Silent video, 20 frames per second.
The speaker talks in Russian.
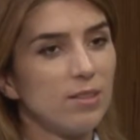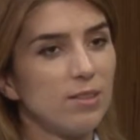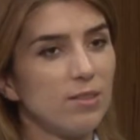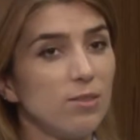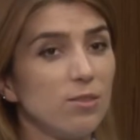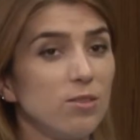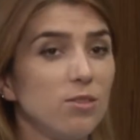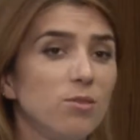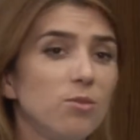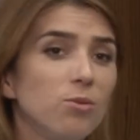
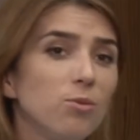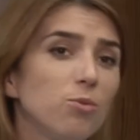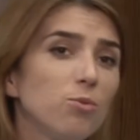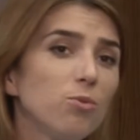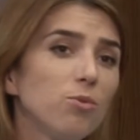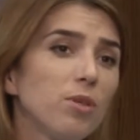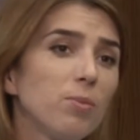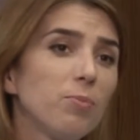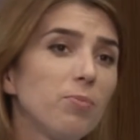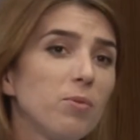
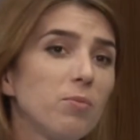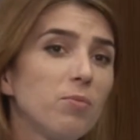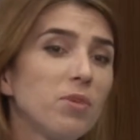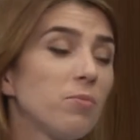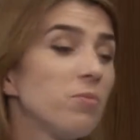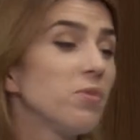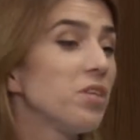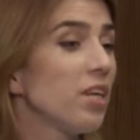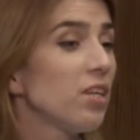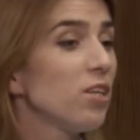Ну,
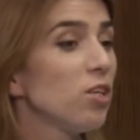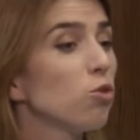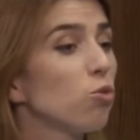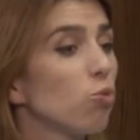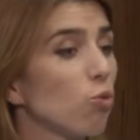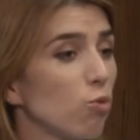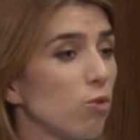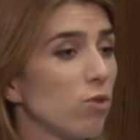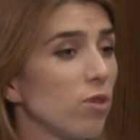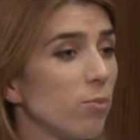например, мне не
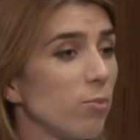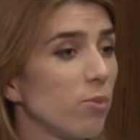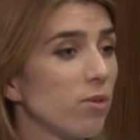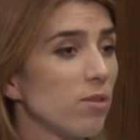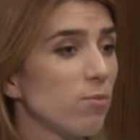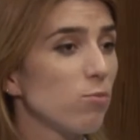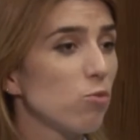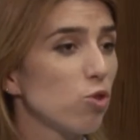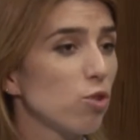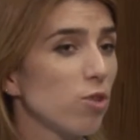трудно,
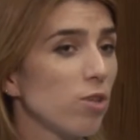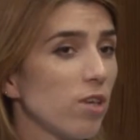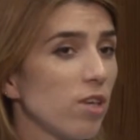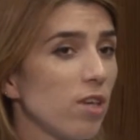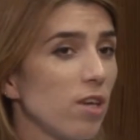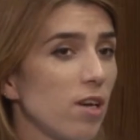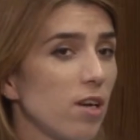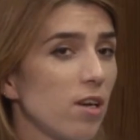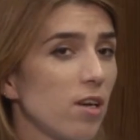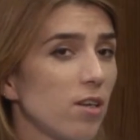потому что
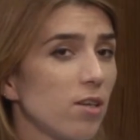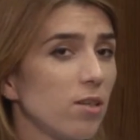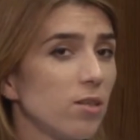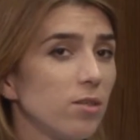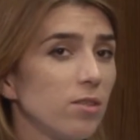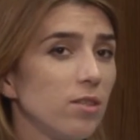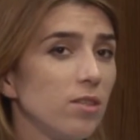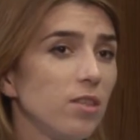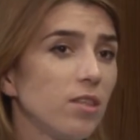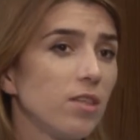я
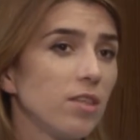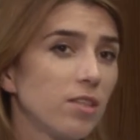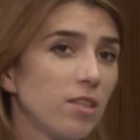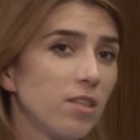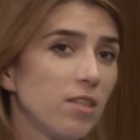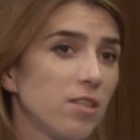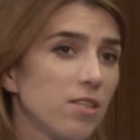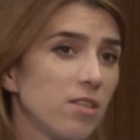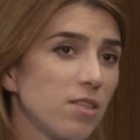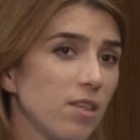и
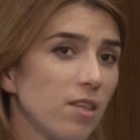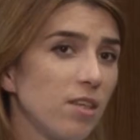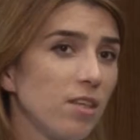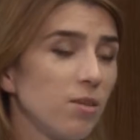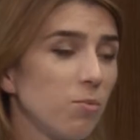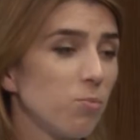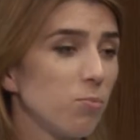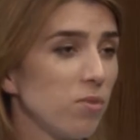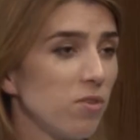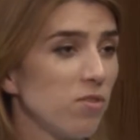актриса,
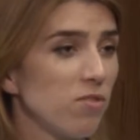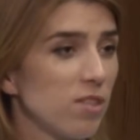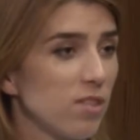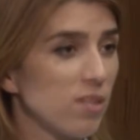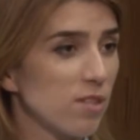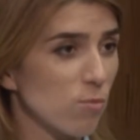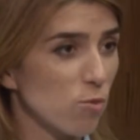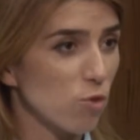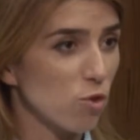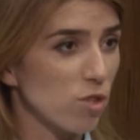и
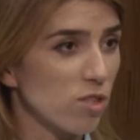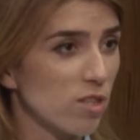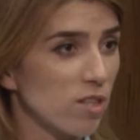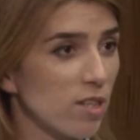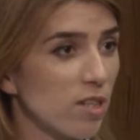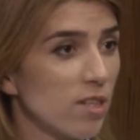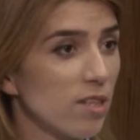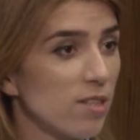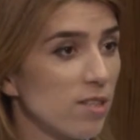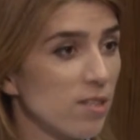певица, можно
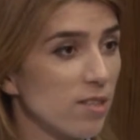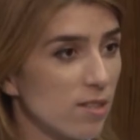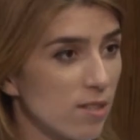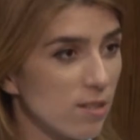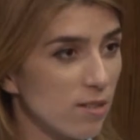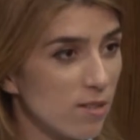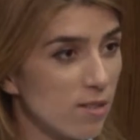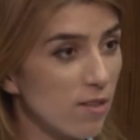сказать, Mm -hmm.